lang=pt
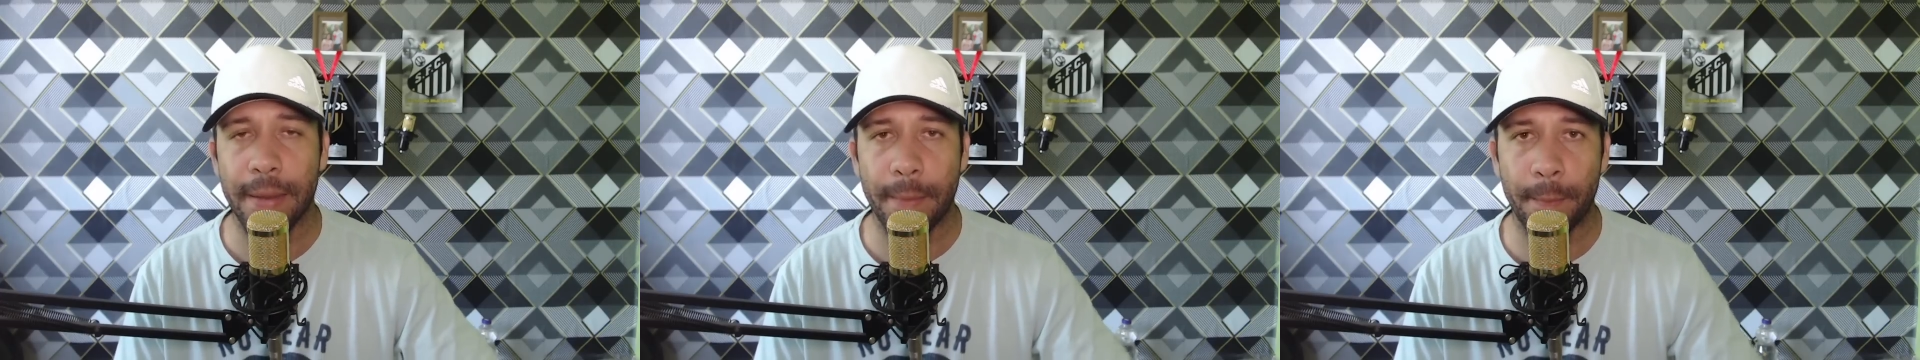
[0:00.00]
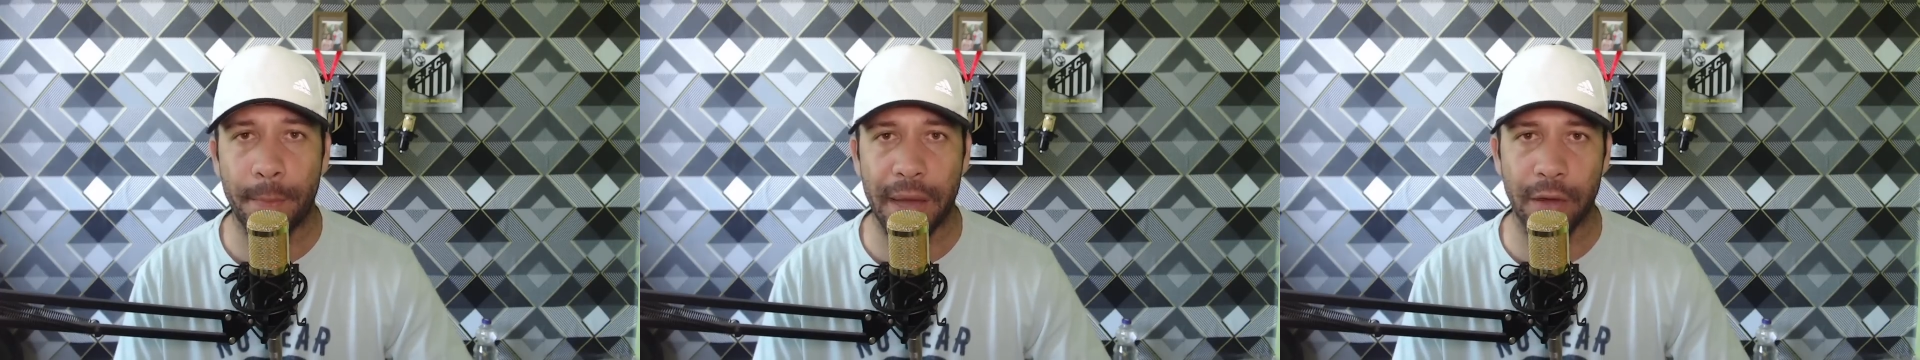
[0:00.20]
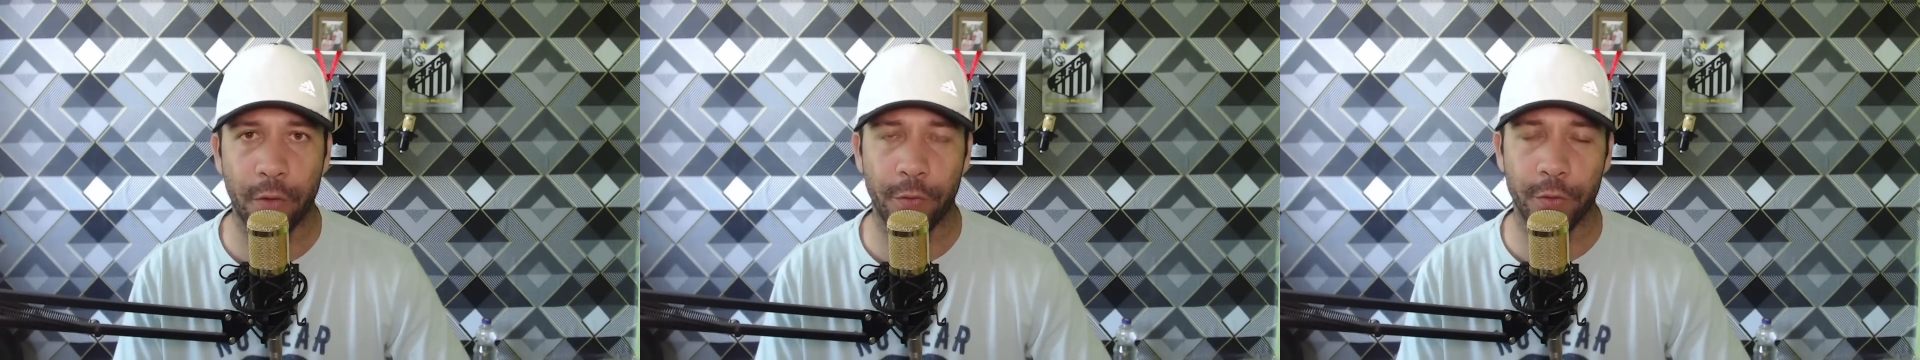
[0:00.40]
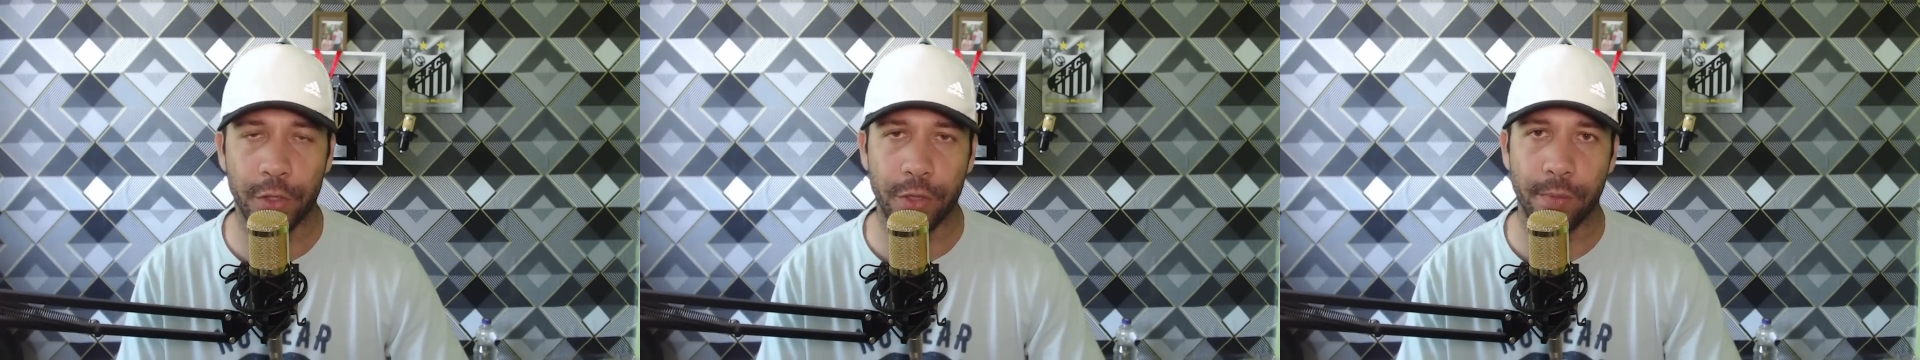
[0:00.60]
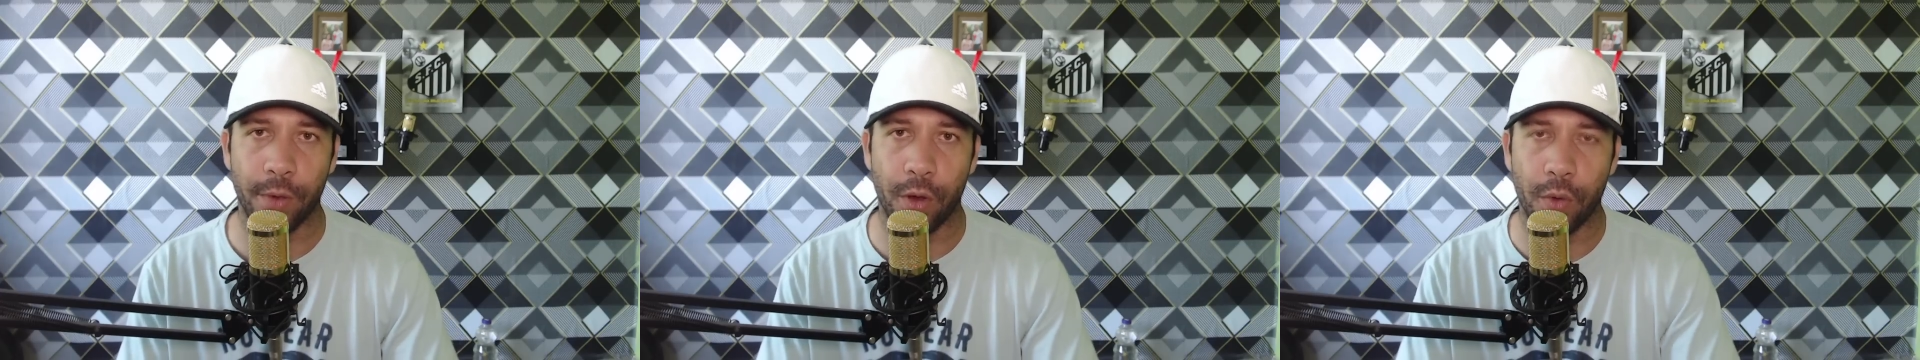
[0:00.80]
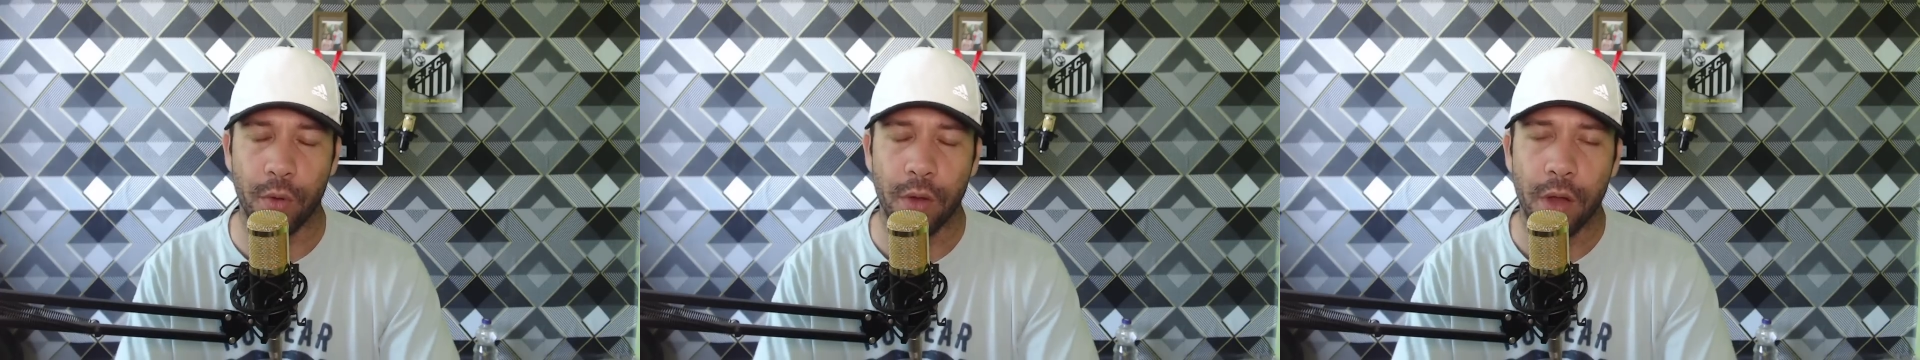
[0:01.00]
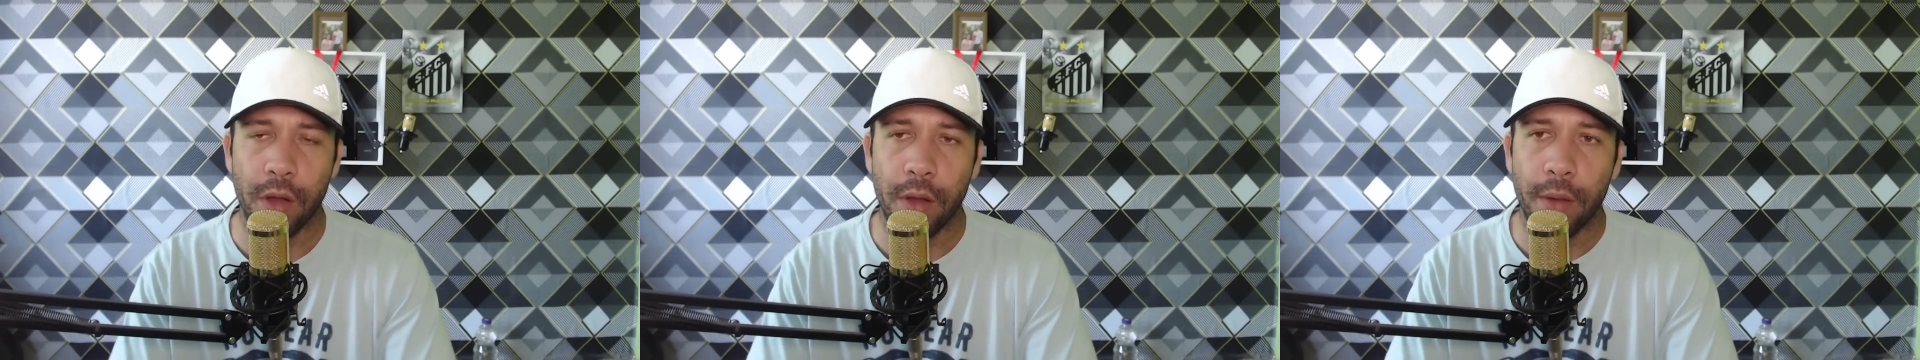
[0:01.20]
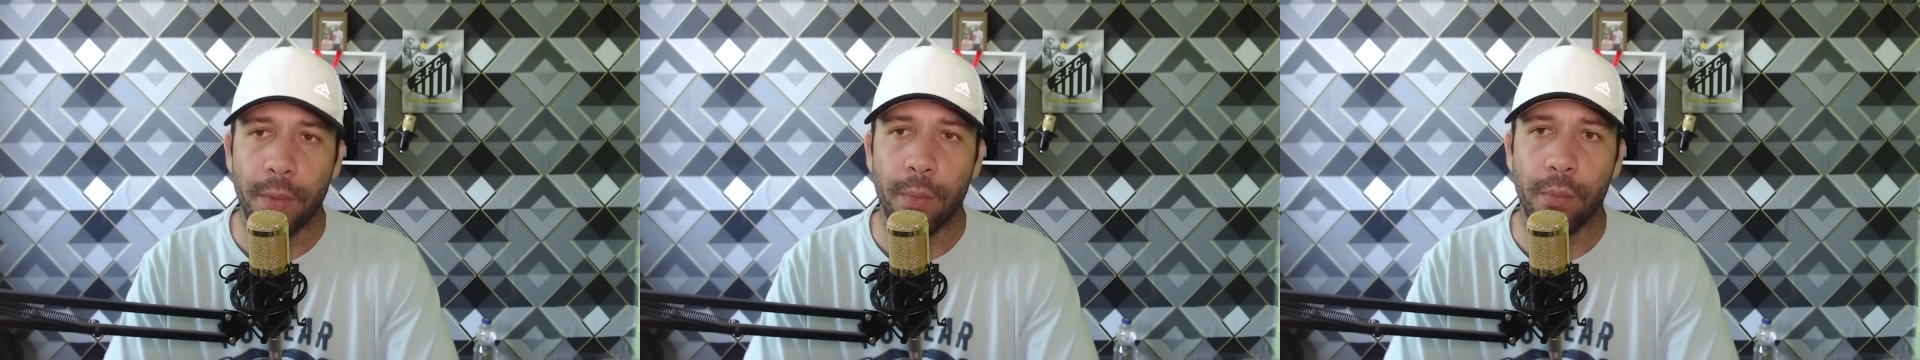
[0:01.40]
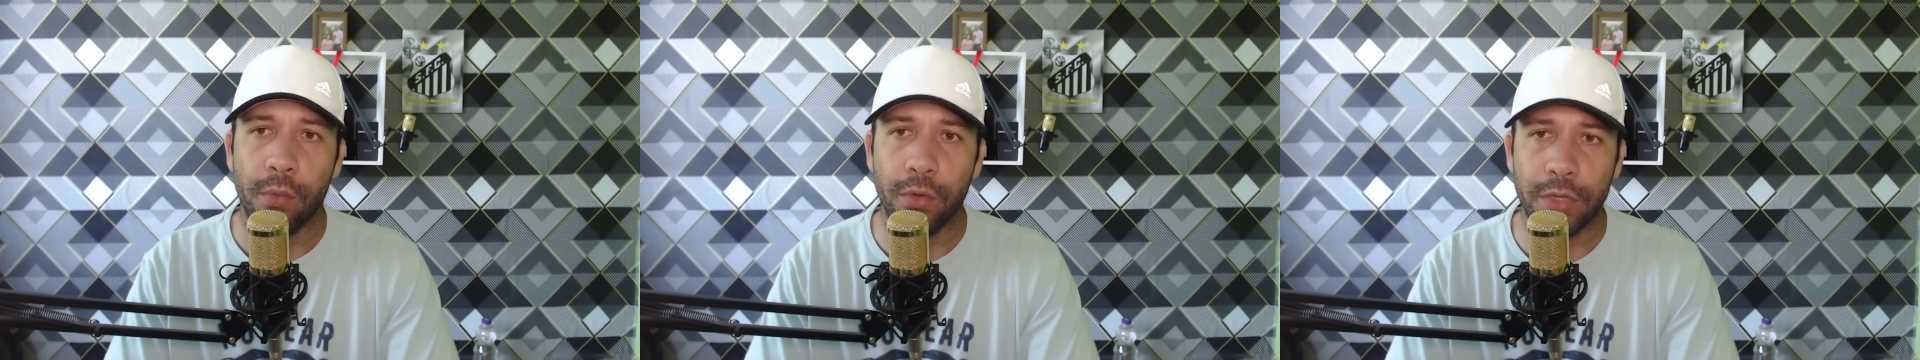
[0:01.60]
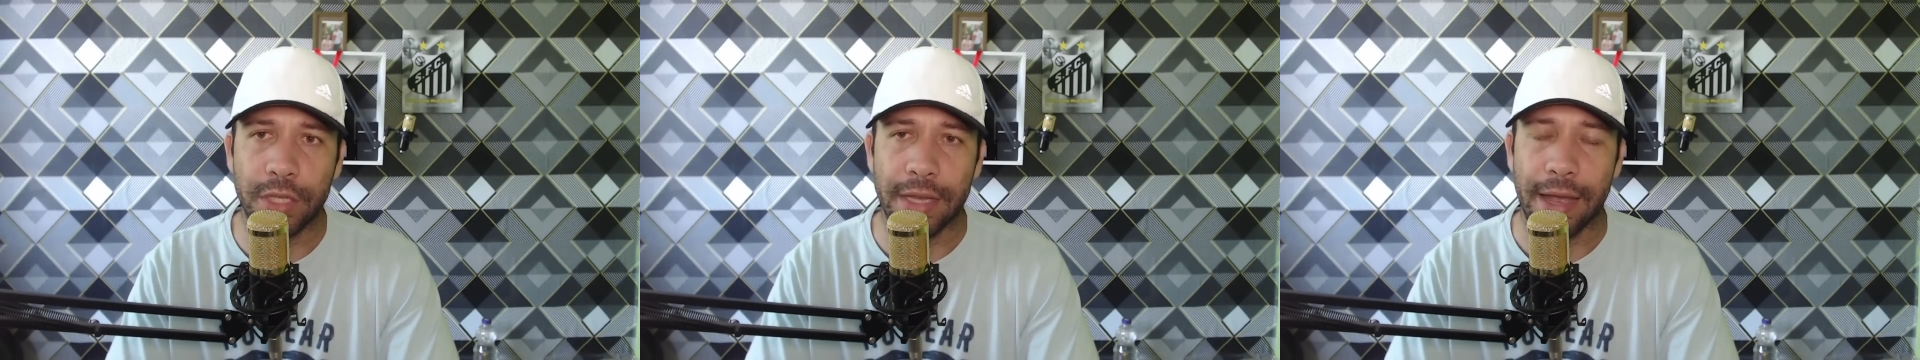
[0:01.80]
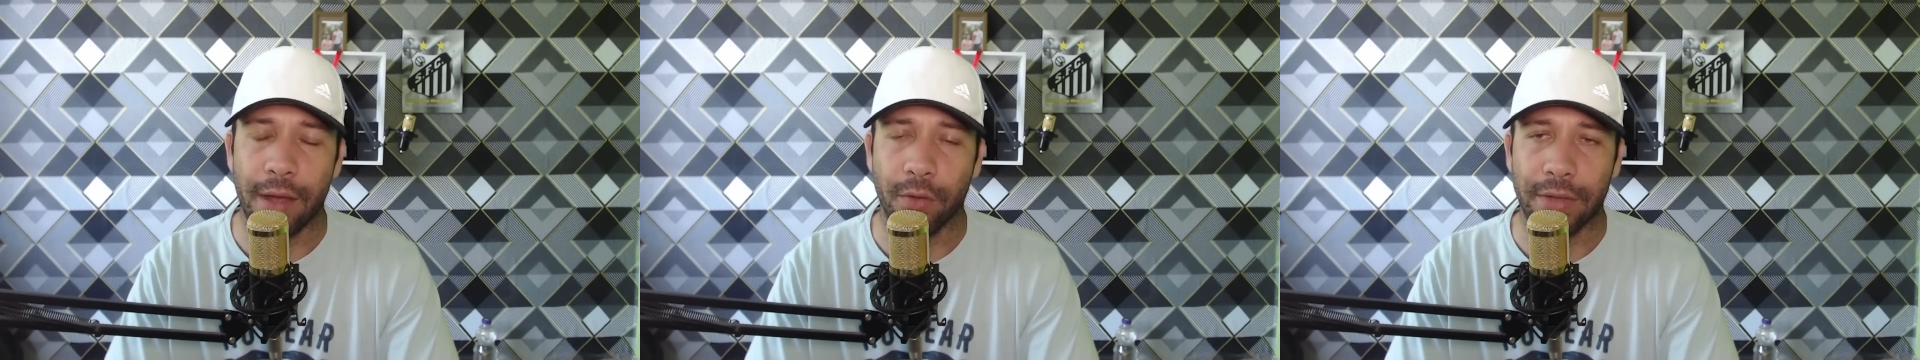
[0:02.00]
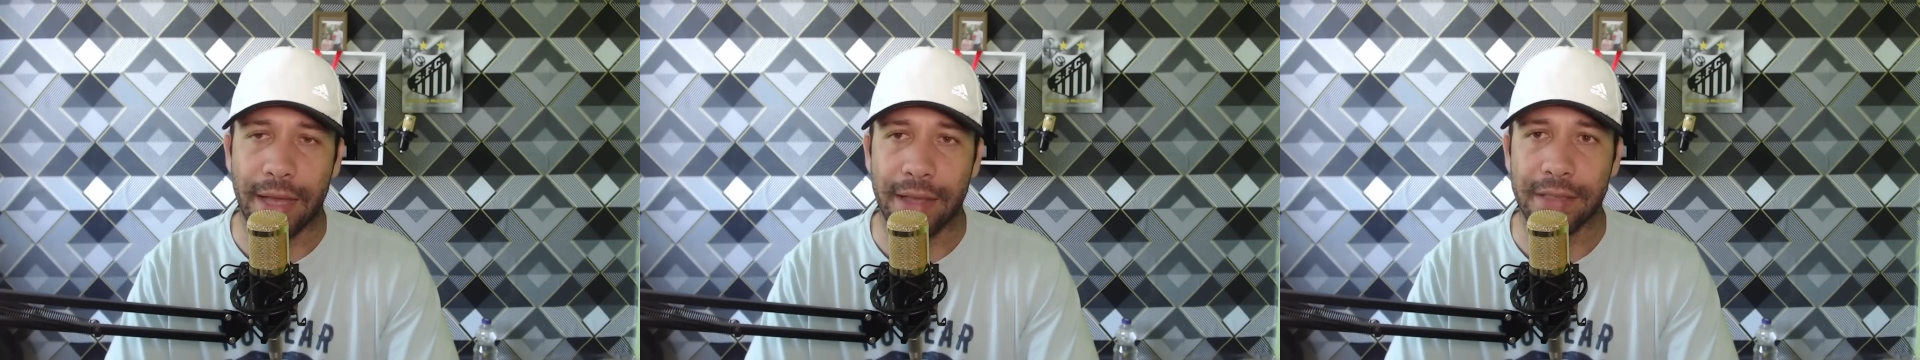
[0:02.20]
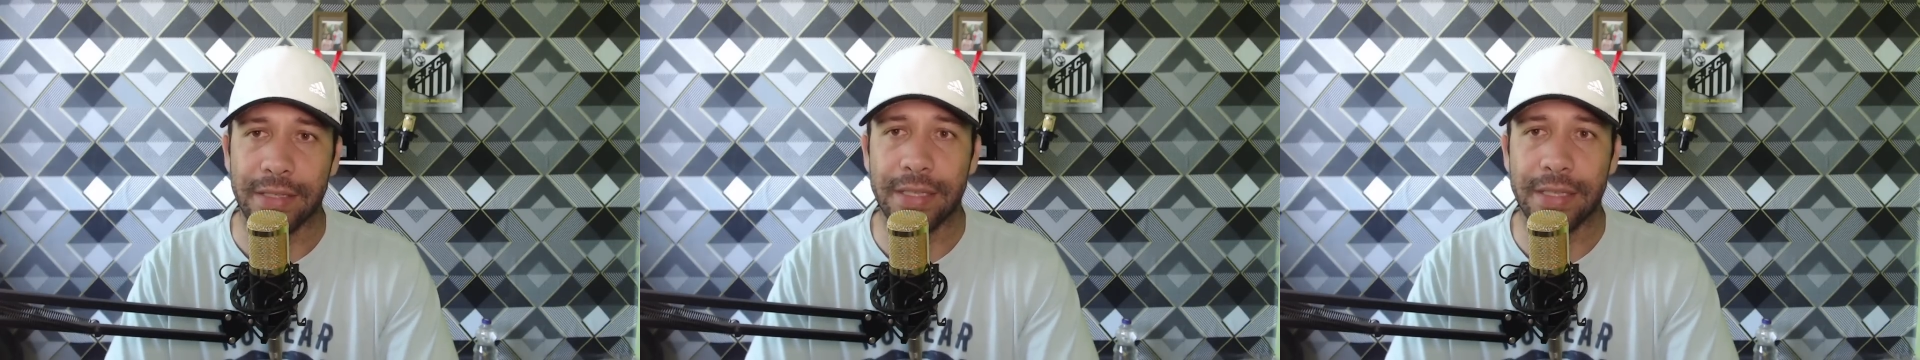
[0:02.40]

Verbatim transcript: para o futebol mundial, tá?